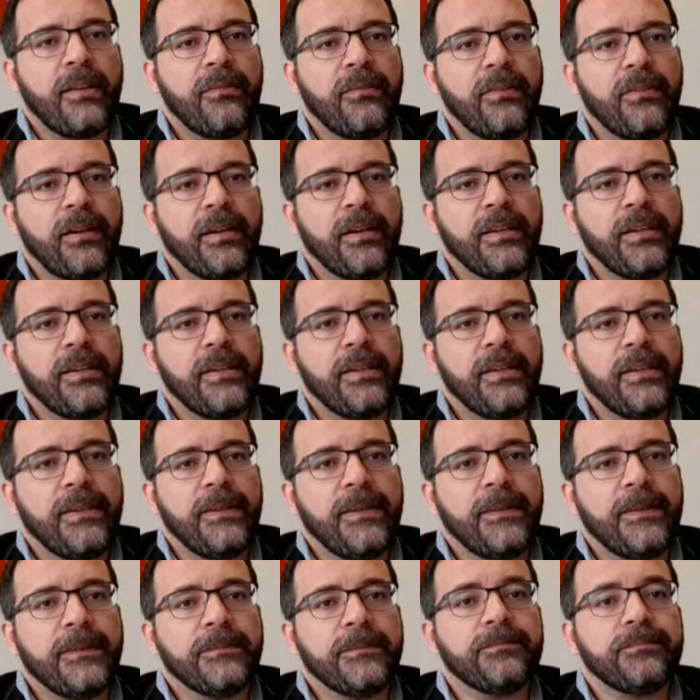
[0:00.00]
ela
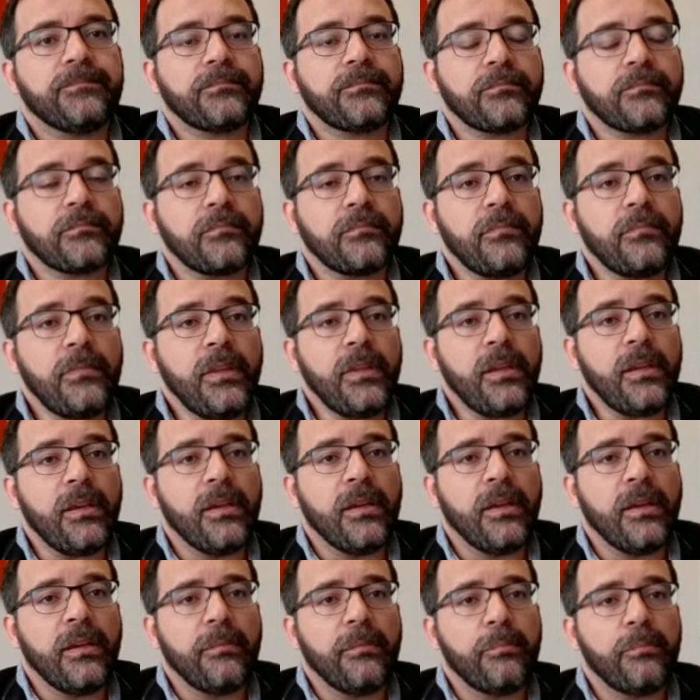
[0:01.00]
vai
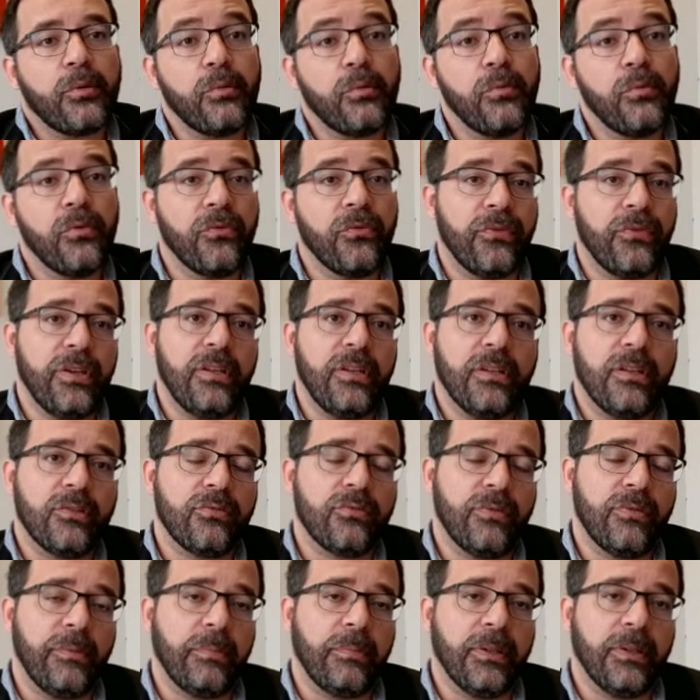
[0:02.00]
é,
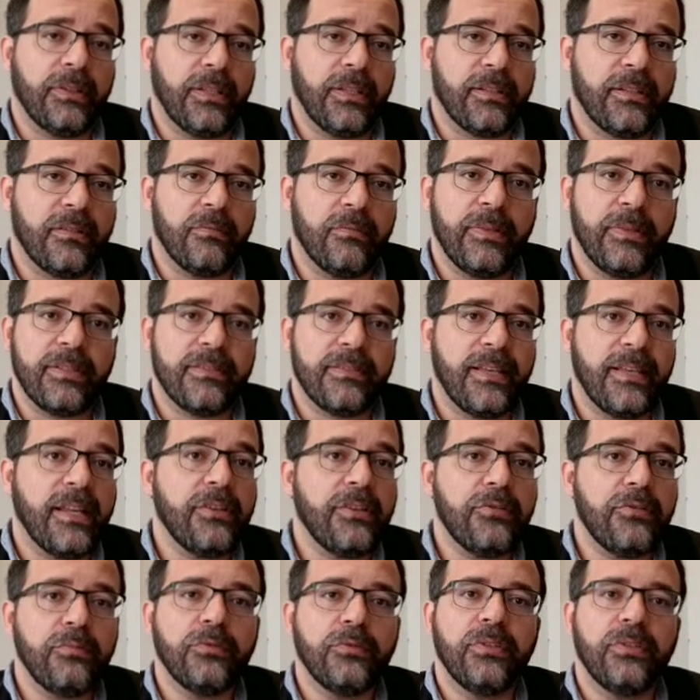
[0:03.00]
promover na sua implantação uma
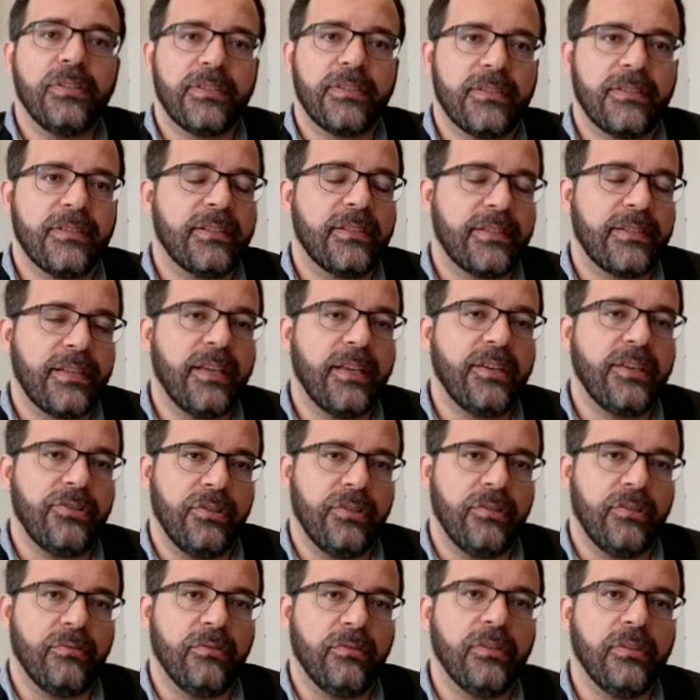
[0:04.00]
série de mudanças nessa
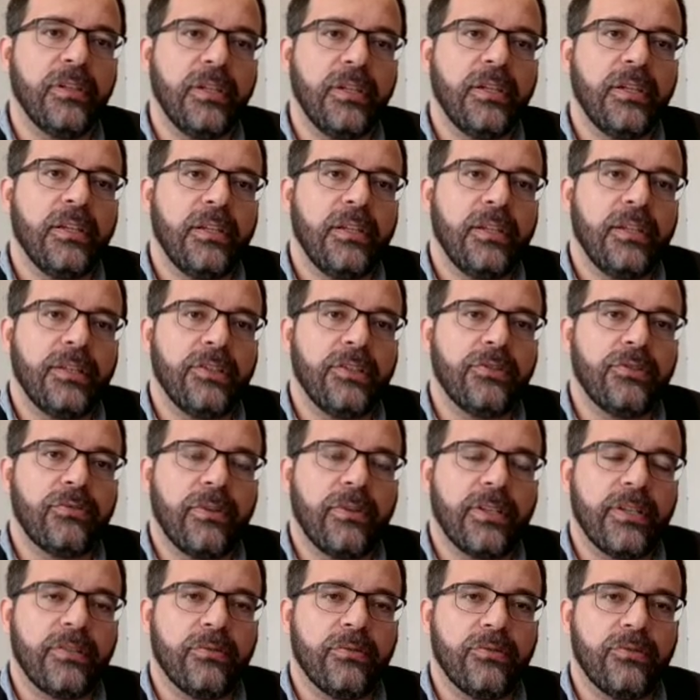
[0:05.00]
região a
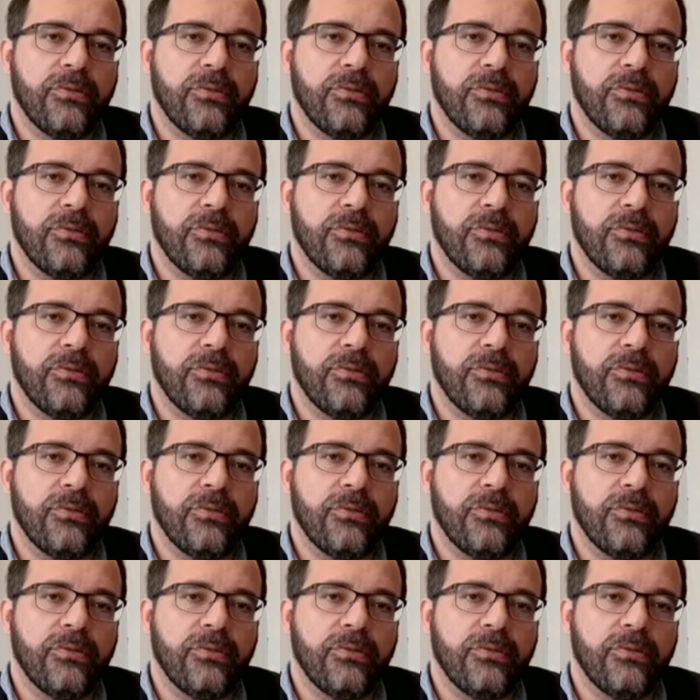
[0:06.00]
gente